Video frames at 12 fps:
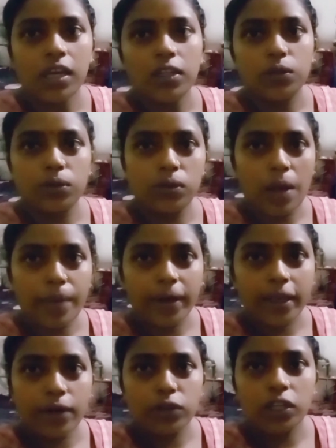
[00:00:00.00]
তো
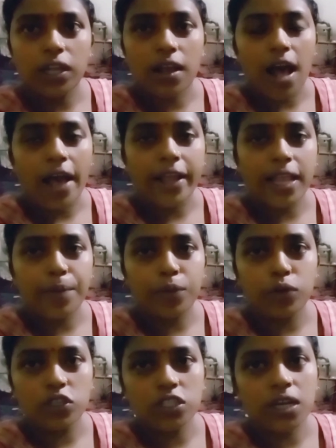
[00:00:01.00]
আমাকে ওদেরকে খাইয়ে
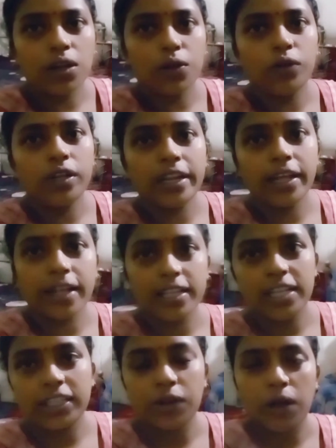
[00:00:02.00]
পরিষ্কার করিয়ে রেখে
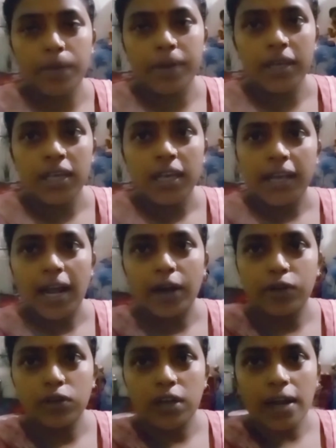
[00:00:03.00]
যেতে হবে
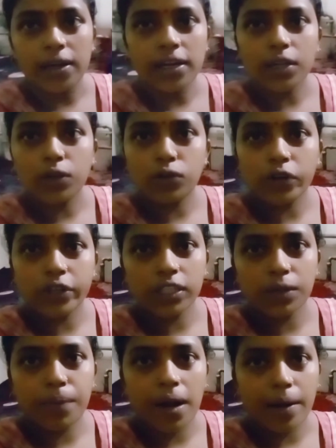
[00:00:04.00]
কারণ রান্নাটা করে
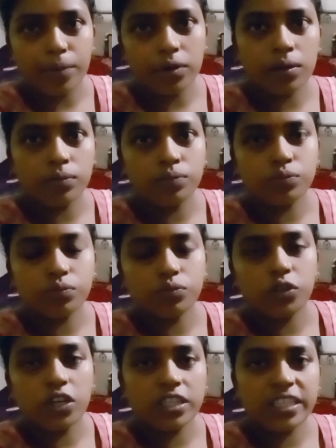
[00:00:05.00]
যেতে পারবো না
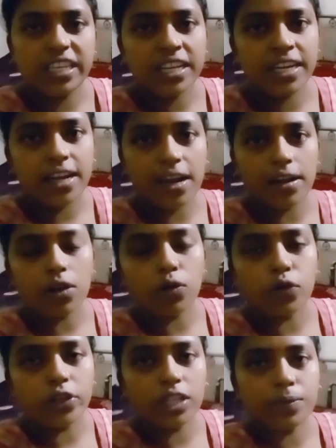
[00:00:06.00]
মানে ঠিক নেই রান্নাটা
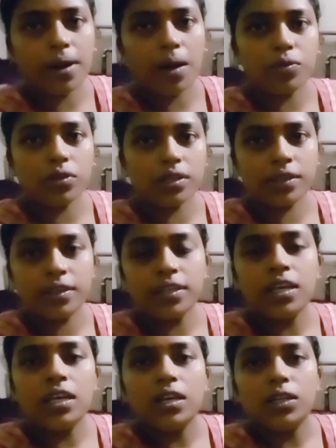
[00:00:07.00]
করে যেতে পারবো কি
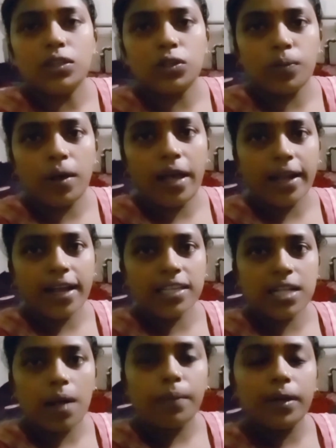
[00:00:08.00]
তো মা একা
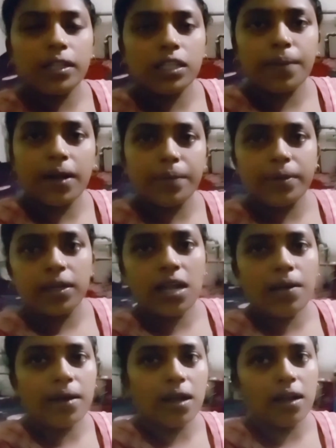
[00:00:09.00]
সামলাতে পারবে না
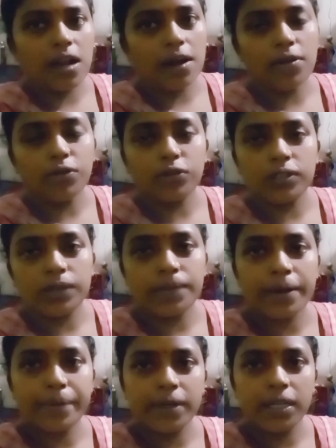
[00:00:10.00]
বা রান্নাও করতে
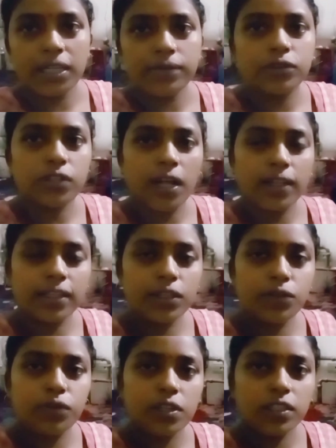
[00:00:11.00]
পারবে না তো তাড়াতাড়ি
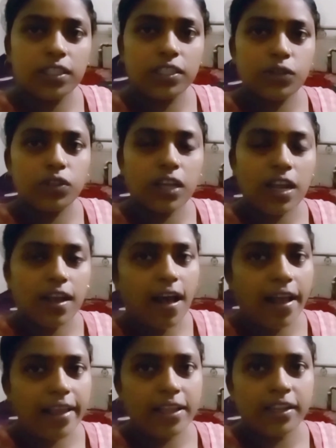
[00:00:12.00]
উঠিয়ে দিয়েছি ওদেরকে
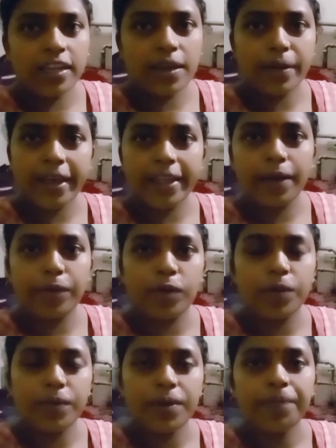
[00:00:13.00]
খাইয়ে নিয়ে রেখে যাব আমি